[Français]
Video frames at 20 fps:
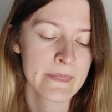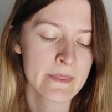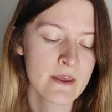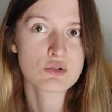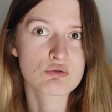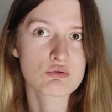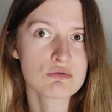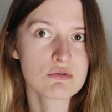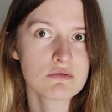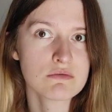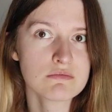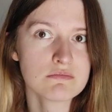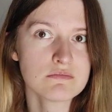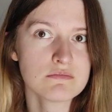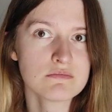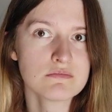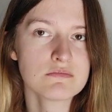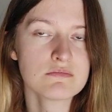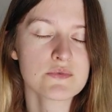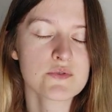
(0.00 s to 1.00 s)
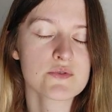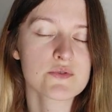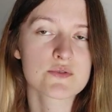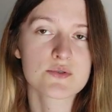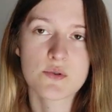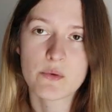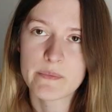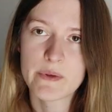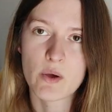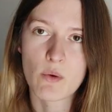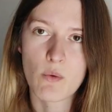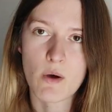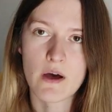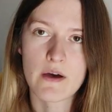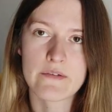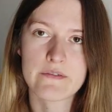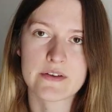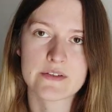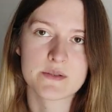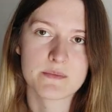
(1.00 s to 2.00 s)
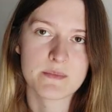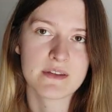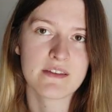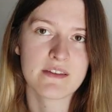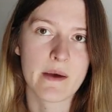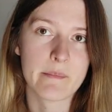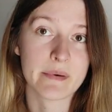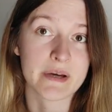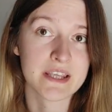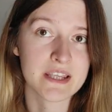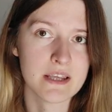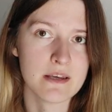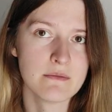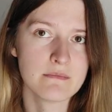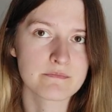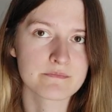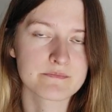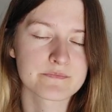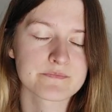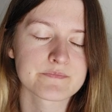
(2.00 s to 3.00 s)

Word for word: Un jour, son miroir va se mettre à briller.